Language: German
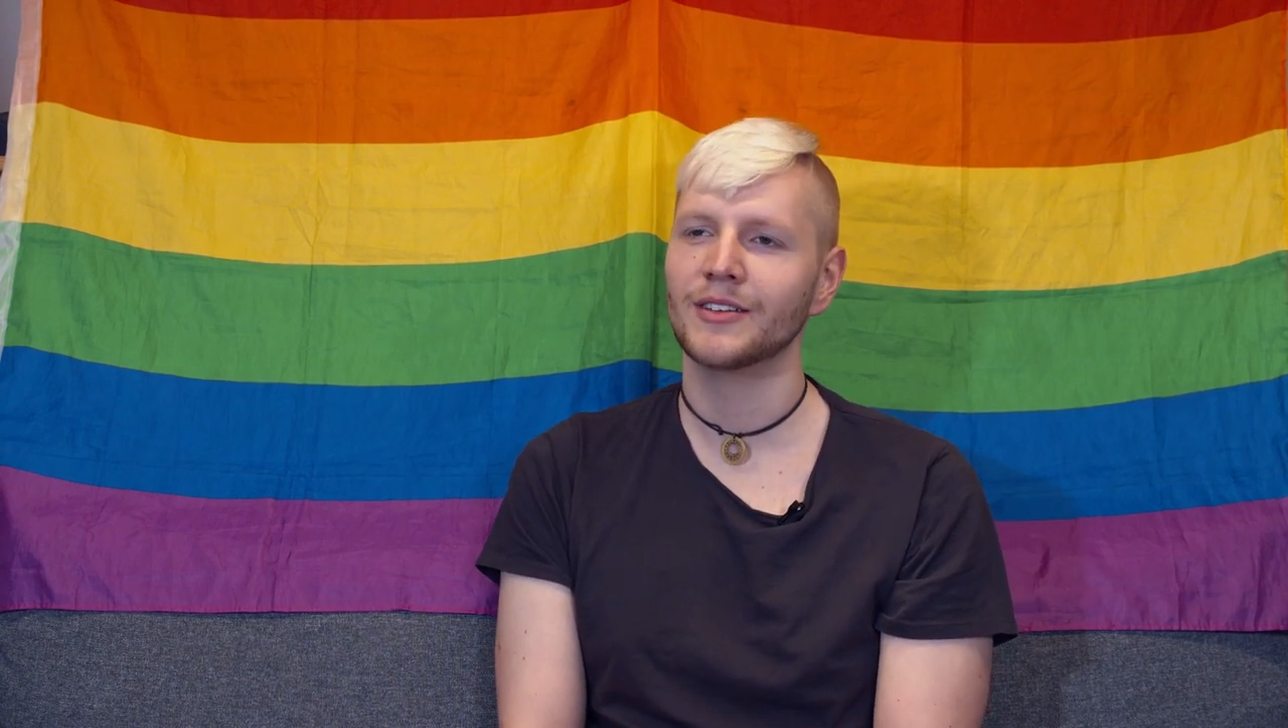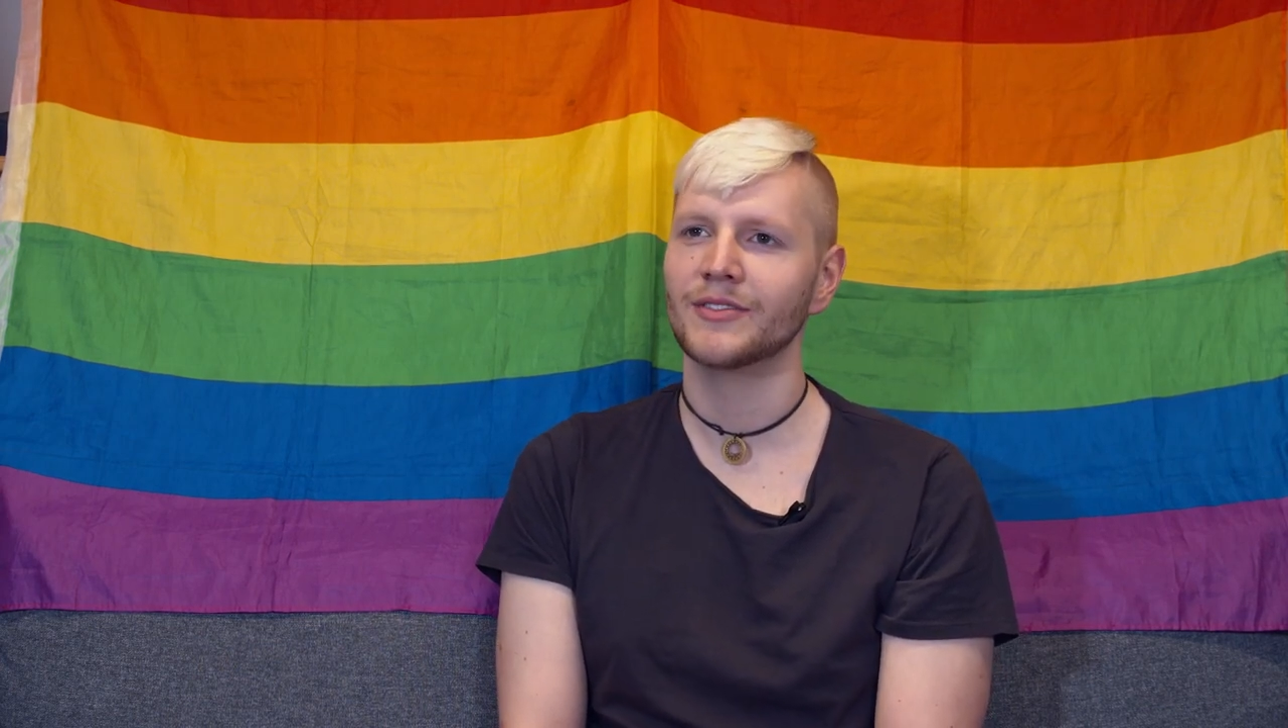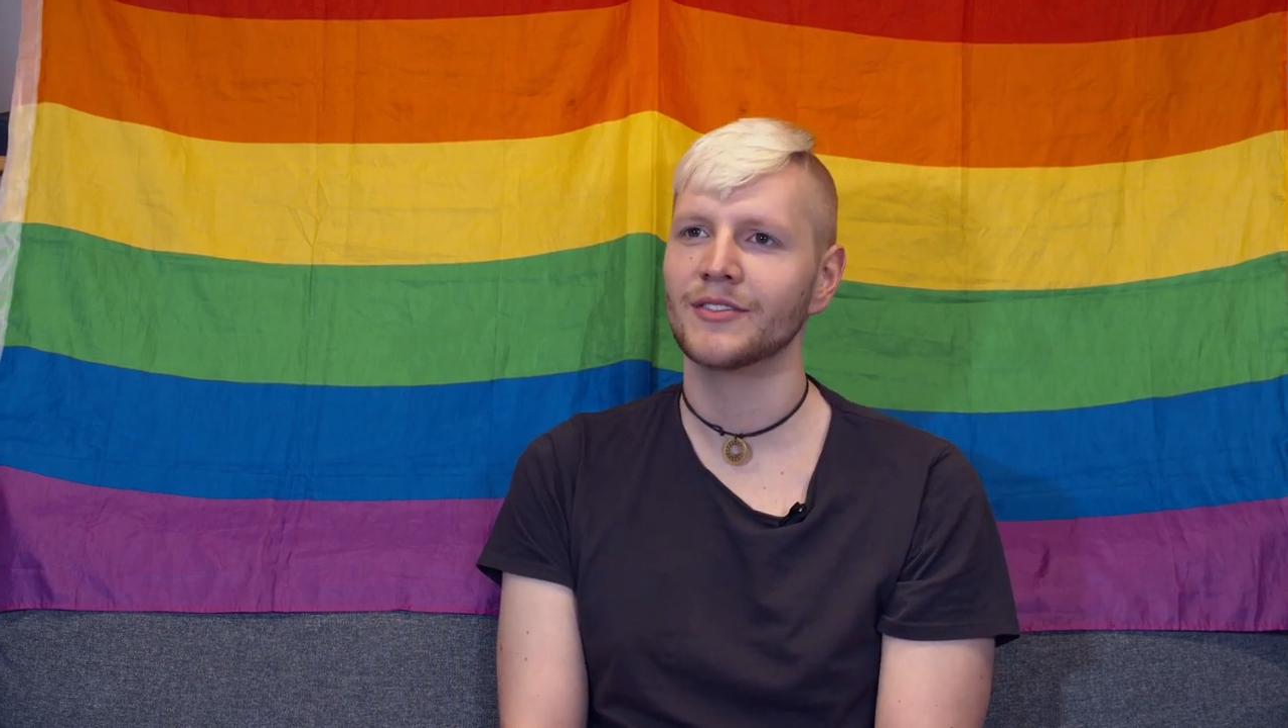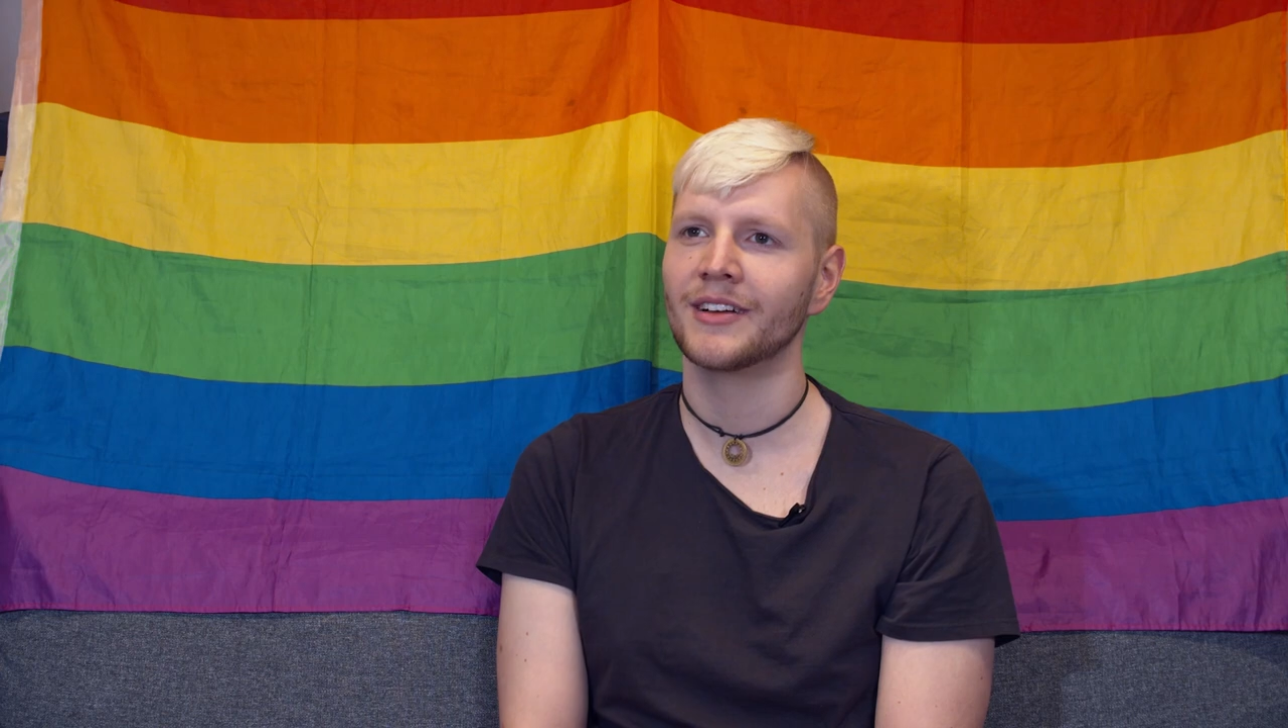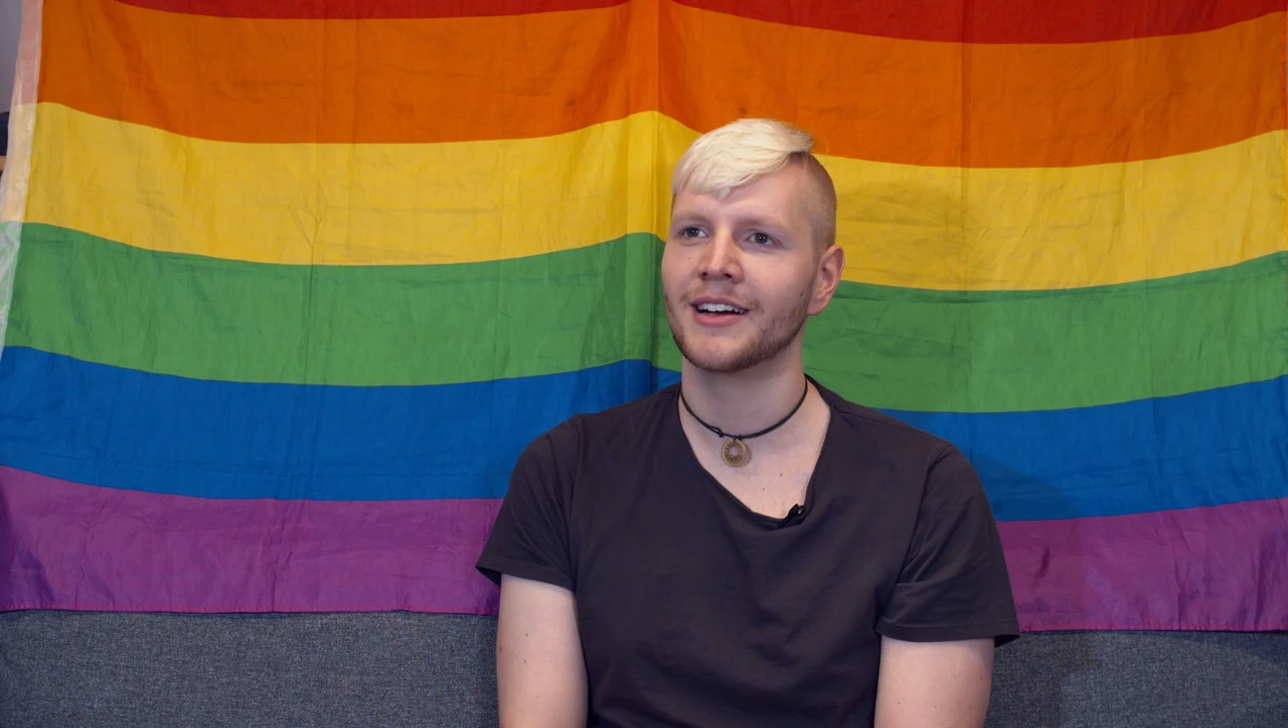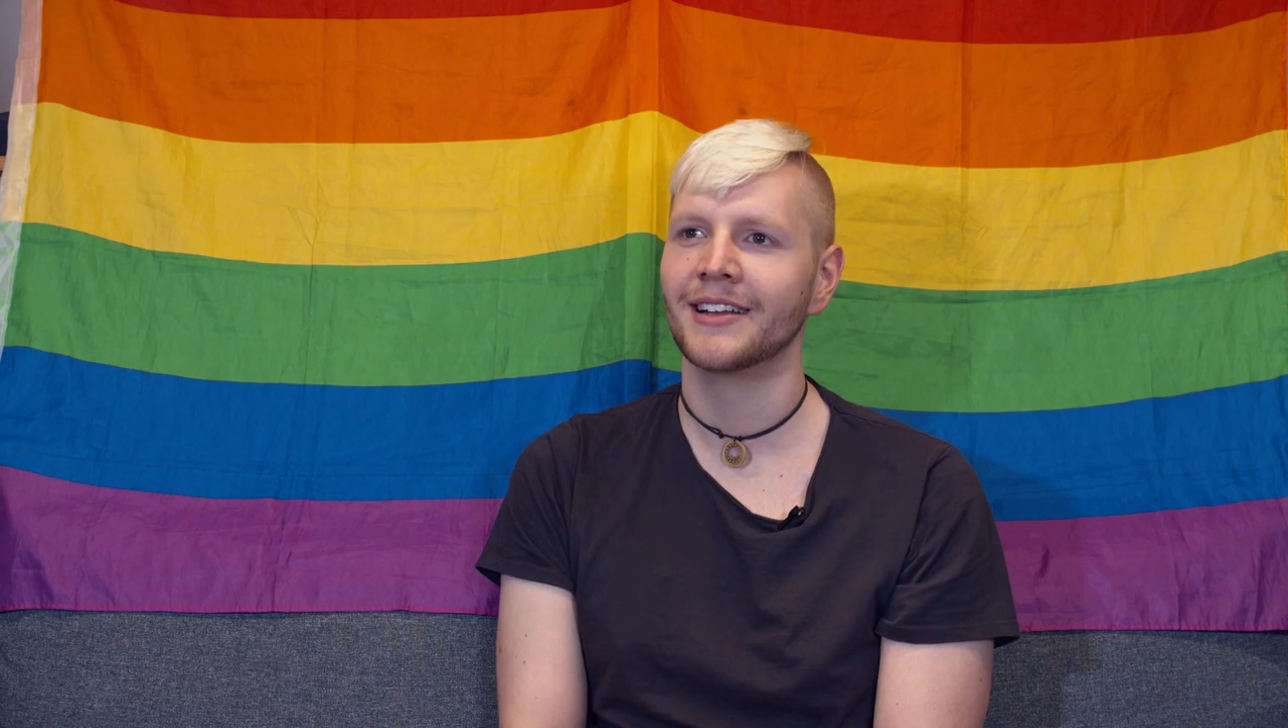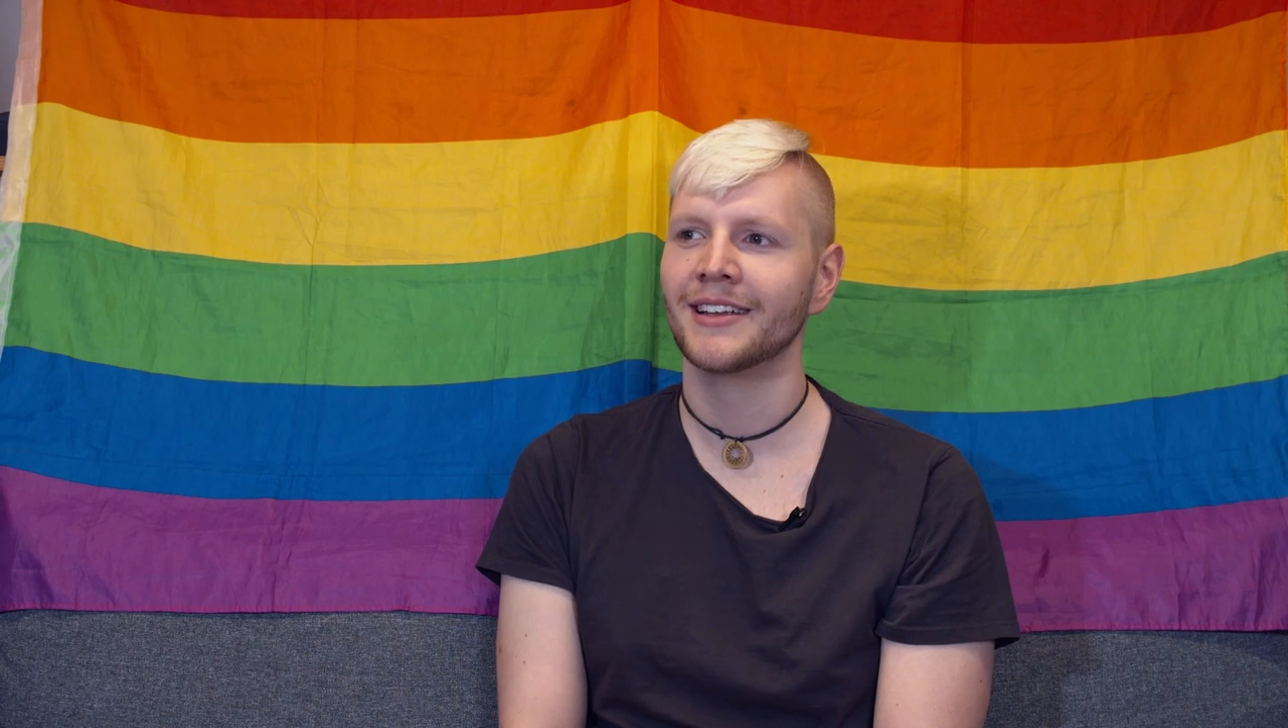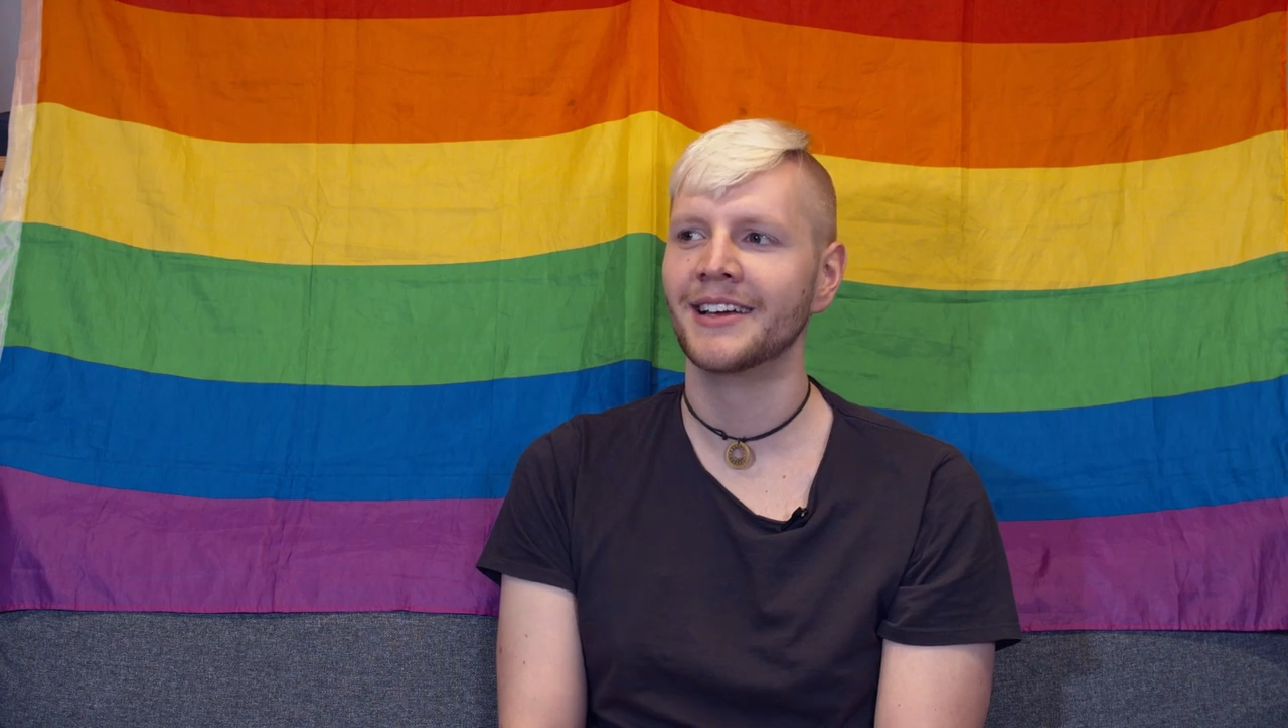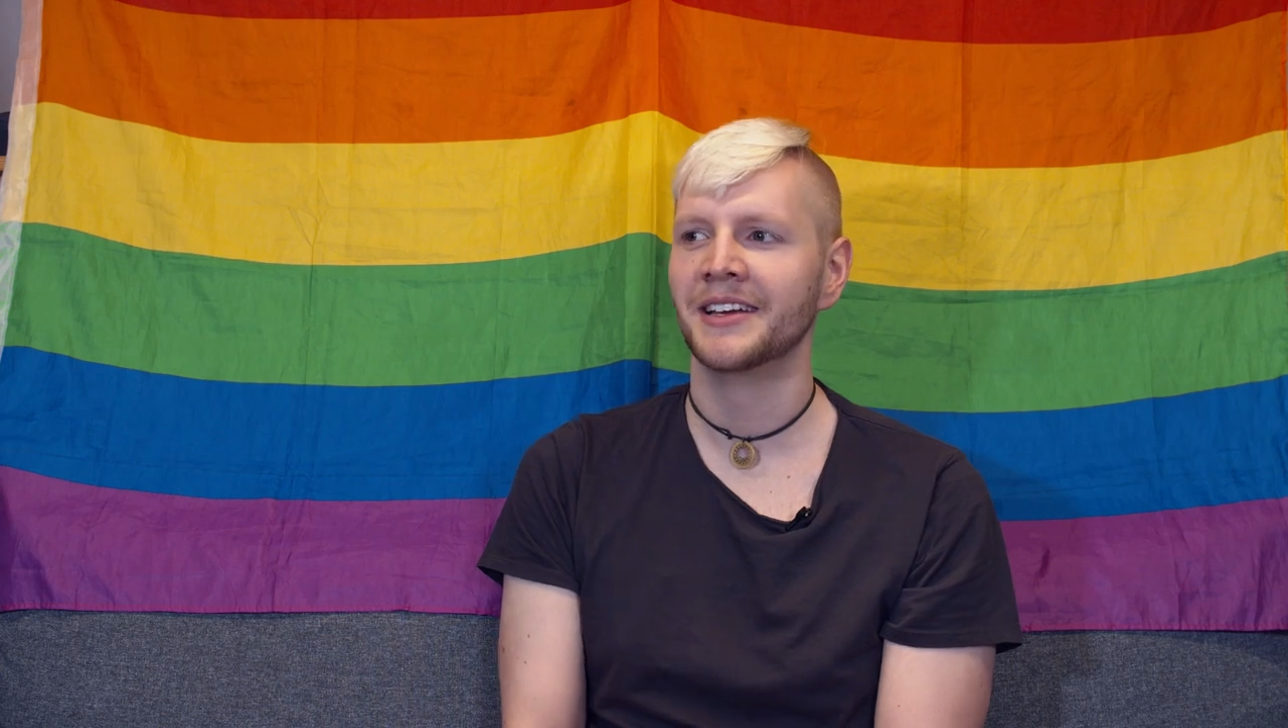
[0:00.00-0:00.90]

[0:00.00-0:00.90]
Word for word: einfach, weil halt